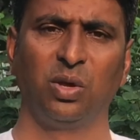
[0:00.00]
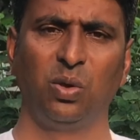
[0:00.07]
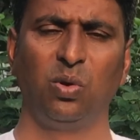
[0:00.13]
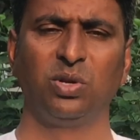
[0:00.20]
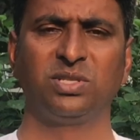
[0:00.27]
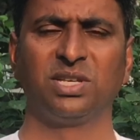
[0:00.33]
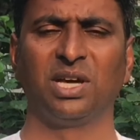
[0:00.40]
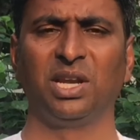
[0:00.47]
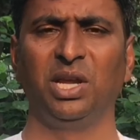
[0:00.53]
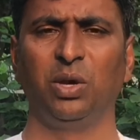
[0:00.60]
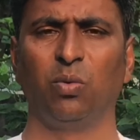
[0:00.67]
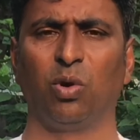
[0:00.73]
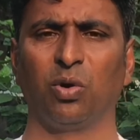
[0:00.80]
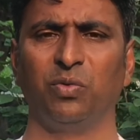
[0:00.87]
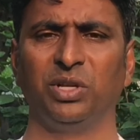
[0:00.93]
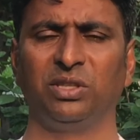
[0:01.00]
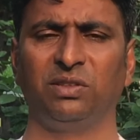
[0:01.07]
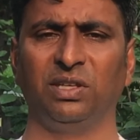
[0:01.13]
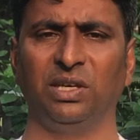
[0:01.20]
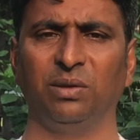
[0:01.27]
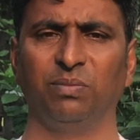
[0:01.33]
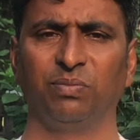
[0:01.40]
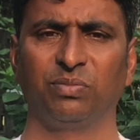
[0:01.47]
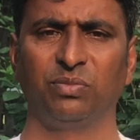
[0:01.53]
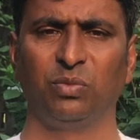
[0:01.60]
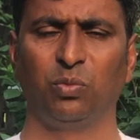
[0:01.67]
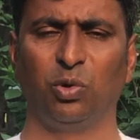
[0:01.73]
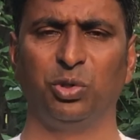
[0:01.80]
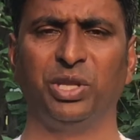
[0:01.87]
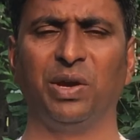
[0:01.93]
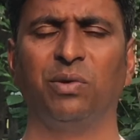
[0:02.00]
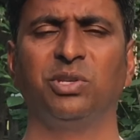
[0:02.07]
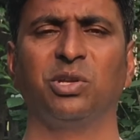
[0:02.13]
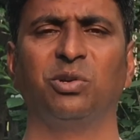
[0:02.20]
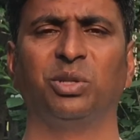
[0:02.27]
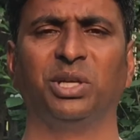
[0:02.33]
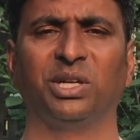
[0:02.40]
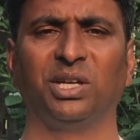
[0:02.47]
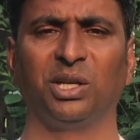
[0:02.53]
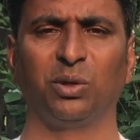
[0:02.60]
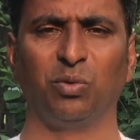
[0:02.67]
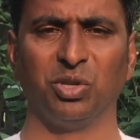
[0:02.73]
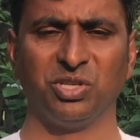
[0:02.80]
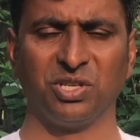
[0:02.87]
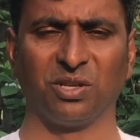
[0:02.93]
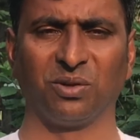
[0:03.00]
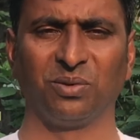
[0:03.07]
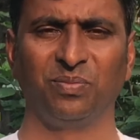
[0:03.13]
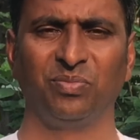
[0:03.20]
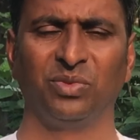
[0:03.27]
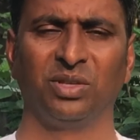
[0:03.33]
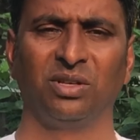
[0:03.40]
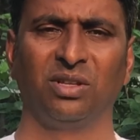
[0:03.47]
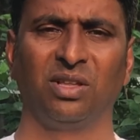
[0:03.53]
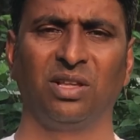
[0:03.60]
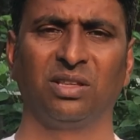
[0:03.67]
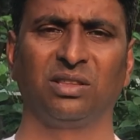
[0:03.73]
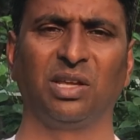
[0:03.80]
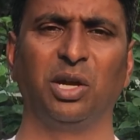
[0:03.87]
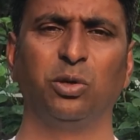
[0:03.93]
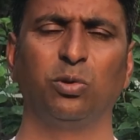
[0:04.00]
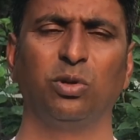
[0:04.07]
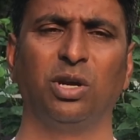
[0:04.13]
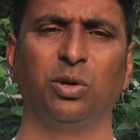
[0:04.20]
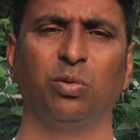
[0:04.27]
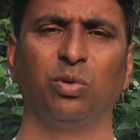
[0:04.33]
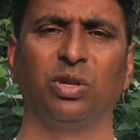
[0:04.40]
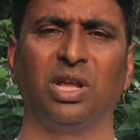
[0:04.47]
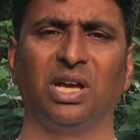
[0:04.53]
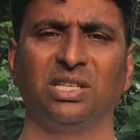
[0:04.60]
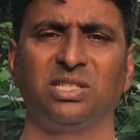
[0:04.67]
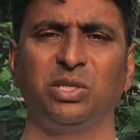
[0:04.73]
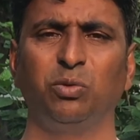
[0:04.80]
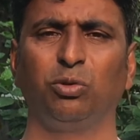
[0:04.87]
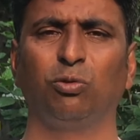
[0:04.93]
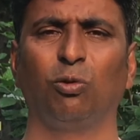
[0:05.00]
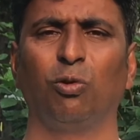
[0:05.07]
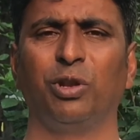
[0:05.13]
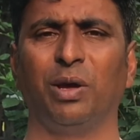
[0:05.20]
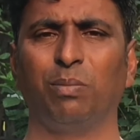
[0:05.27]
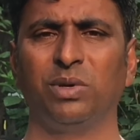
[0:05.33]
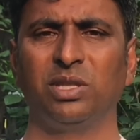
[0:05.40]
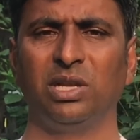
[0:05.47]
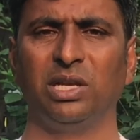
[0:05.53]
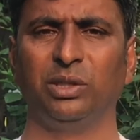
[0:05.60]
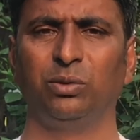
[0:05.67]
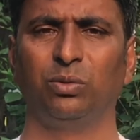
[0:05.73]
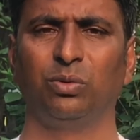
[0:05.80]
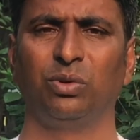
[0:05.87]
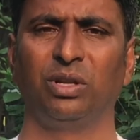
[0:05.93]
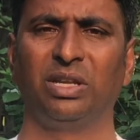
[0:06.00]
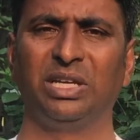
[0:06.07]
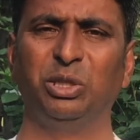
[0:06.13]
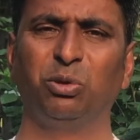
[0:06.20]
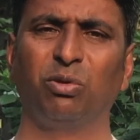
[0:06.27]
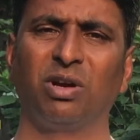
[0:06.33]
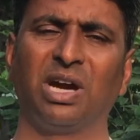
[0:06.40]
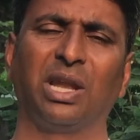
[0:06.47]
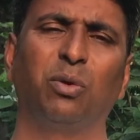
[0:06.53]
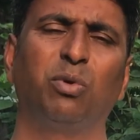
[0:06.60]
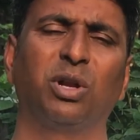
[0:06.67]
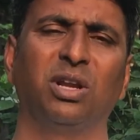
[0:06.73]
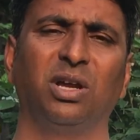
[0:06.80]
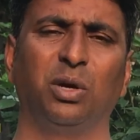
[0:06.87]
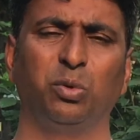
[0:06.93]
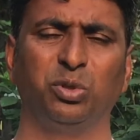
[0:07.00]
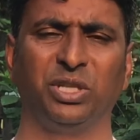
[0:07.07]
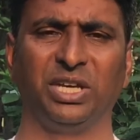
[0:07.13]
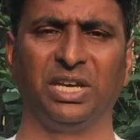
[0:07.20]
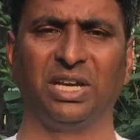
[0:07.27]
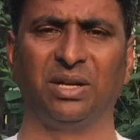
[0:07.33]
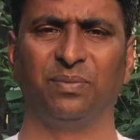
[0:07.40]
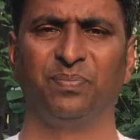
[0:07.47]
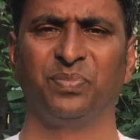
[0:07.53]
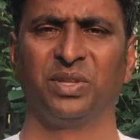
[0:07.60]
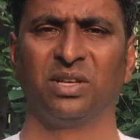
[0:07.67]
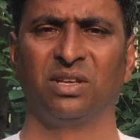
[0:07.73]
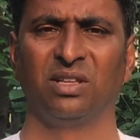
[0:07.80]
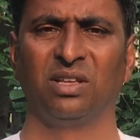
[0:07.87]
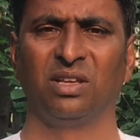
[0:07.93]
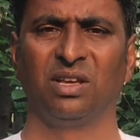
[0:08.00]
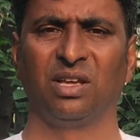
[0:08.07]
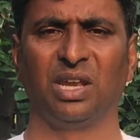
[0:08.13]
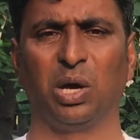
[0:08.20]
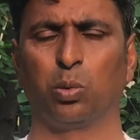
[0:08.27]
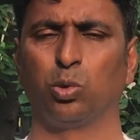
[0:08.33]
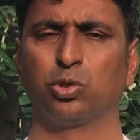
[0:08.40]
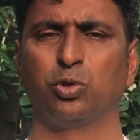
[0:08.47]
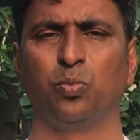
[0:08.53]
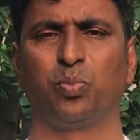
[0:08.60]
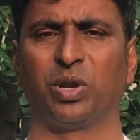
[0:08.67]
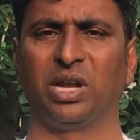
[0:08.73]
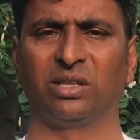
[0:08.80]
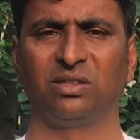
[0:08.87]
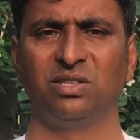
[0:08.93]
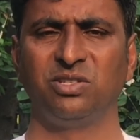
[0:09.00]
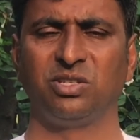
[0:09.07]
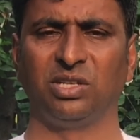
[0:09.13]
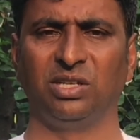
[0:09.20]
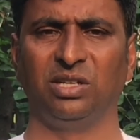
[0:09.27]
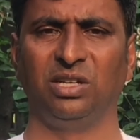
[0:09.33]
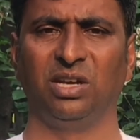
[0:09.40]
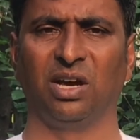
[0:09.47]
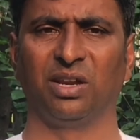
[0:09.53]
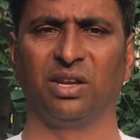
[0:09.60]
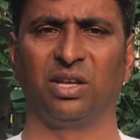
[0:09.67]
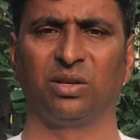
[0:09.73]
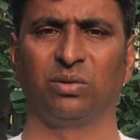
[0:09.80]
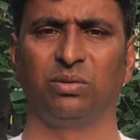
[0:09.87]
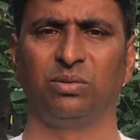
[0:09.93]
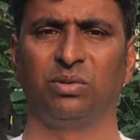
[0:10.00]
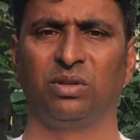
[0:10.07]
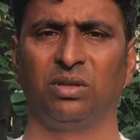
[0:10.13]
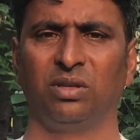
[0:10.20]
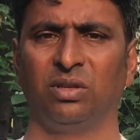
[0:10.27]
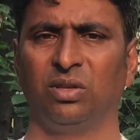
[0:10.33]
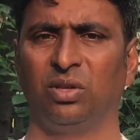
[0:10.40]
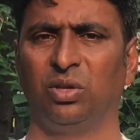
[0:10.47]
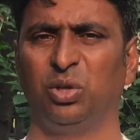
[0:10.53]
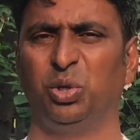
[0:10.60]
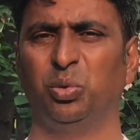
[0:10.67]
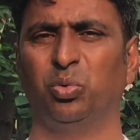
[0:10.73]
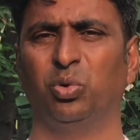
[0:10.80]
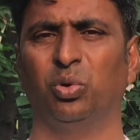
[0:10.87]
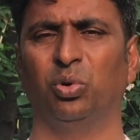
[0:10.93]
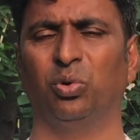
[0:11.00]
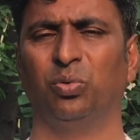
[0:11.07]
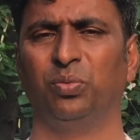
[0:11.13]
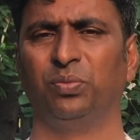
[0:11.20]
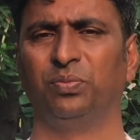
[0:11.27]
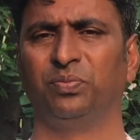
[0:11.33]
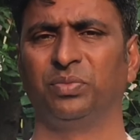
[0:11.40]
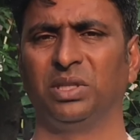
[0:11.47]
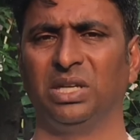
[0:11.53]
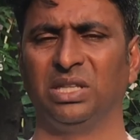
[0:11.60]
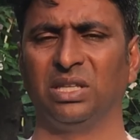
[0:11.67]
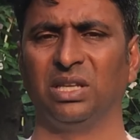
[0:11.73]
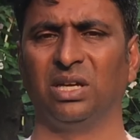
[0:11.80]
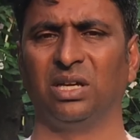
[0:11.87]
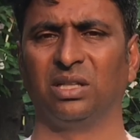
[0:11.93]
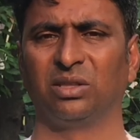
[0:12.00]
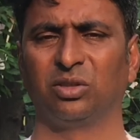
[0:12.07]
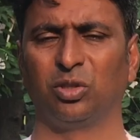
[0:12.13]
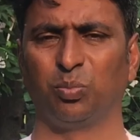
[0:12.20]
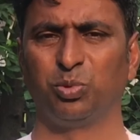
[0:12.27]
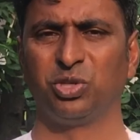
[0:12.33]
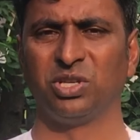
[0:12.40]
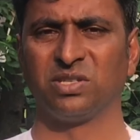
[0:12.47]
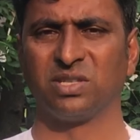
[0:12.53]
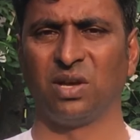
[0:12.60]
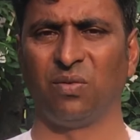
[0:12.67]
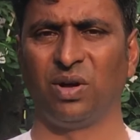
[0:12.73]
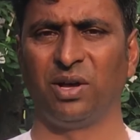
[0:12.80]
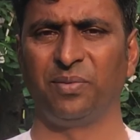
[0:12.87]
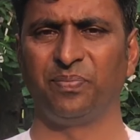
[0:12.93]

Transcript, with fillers: ఒకసారి ఒక వ్యక్తి ఓ దైవజనుడి దగ్గరికి వచ్చారు తను అంటున్నాడు నా జీవితంలో నెమ్మది లేదు ఎందుకు కలవరంగా ఉందయ్యా నా కోసం ప్రార్థించేయండి అన్నారు నువ్వు ఏదైనా తప్పు చేసావా